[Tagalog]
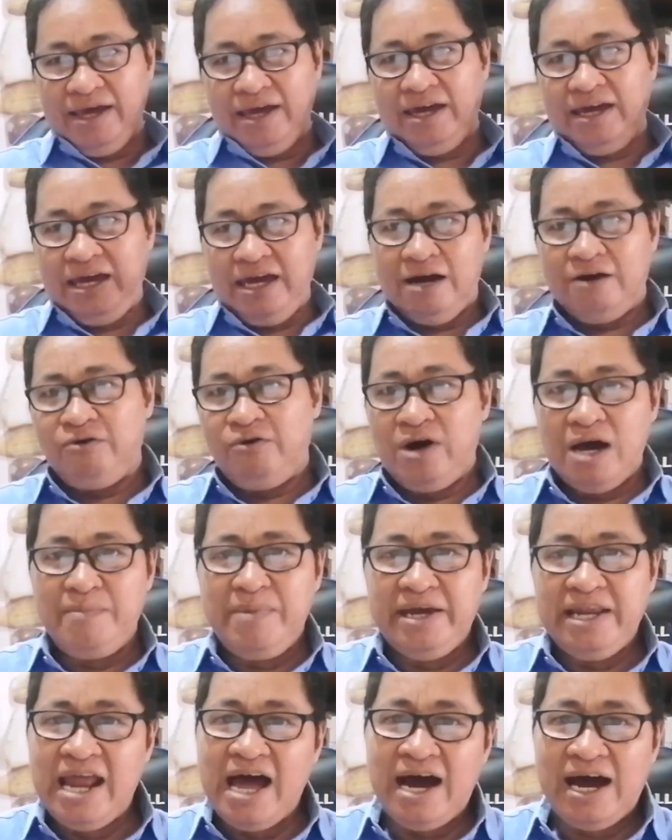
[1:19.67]
Eh ako nga,
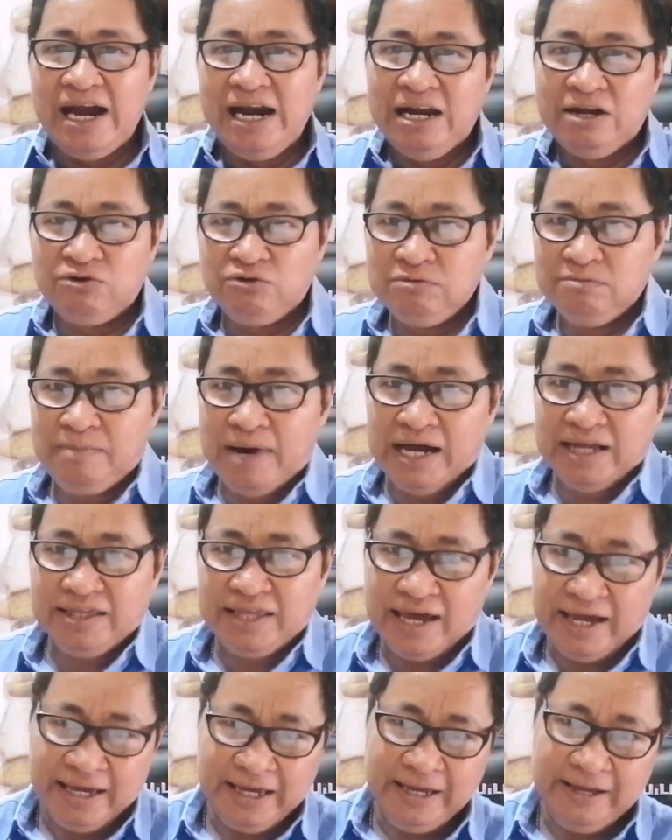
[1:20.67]
may nakalarong
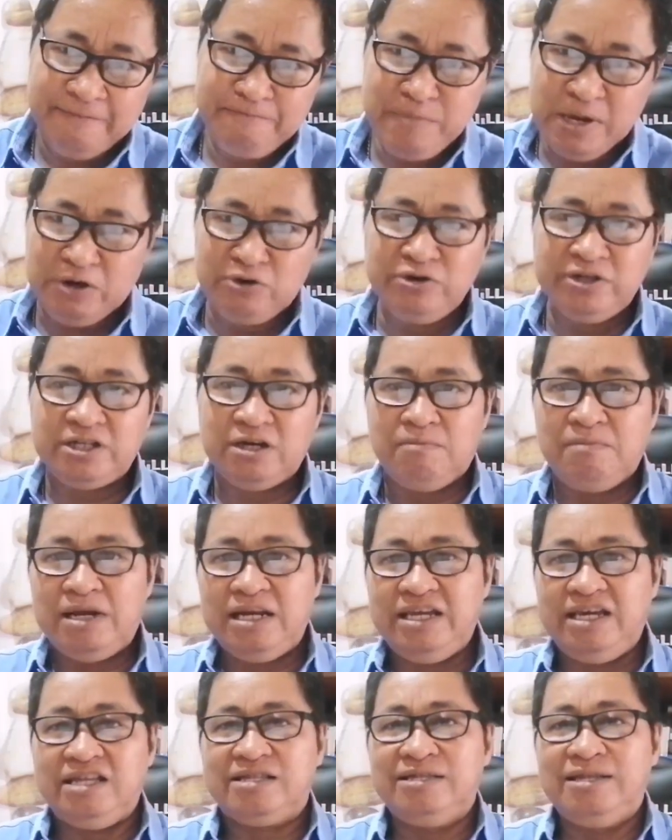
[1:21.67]
bata eh. Meron siyang
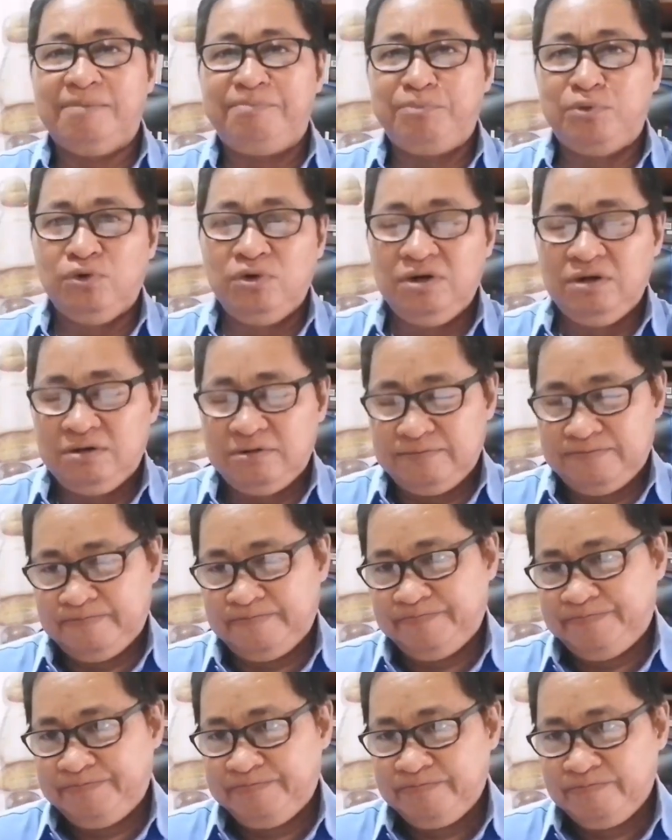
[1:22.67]
maliit na pool
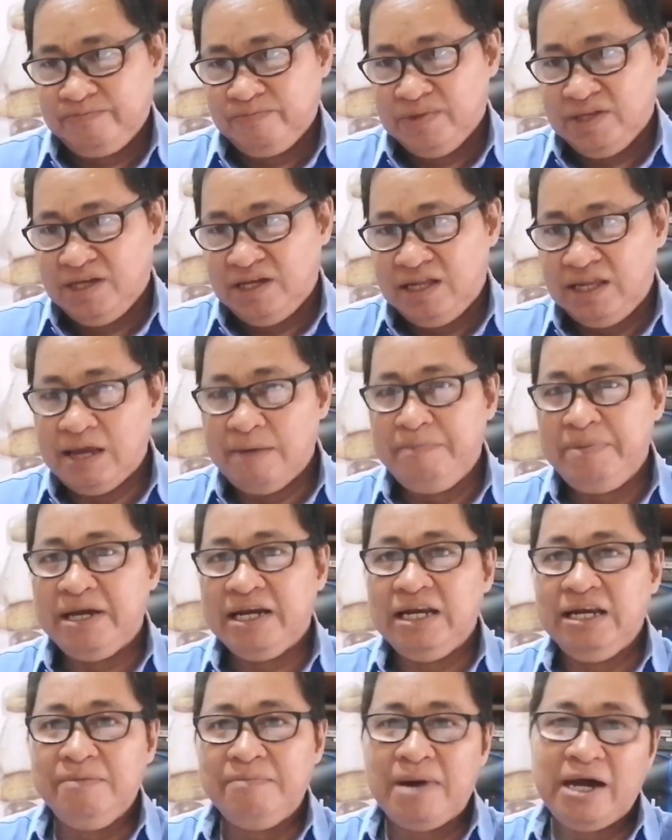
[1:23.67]

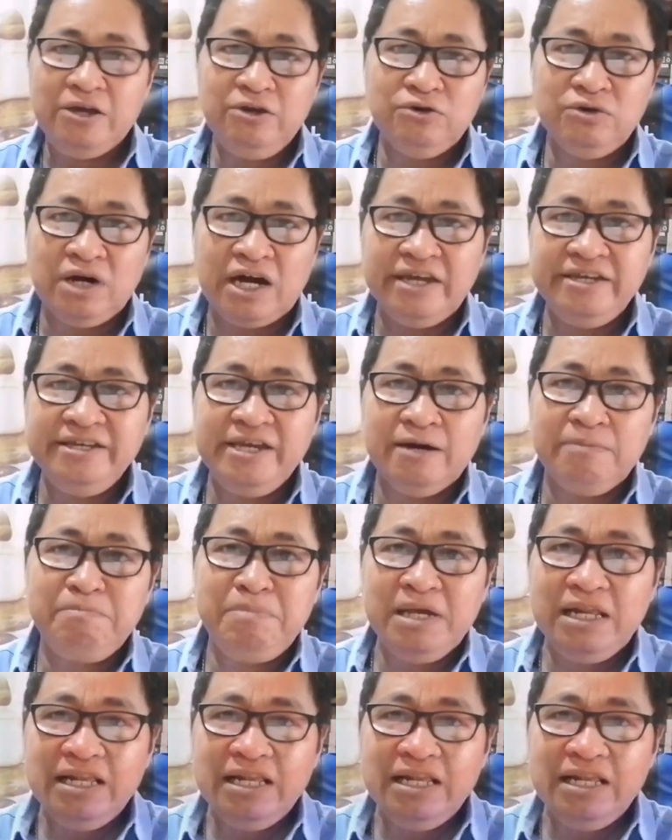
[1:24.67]
Labing lima yung kanyang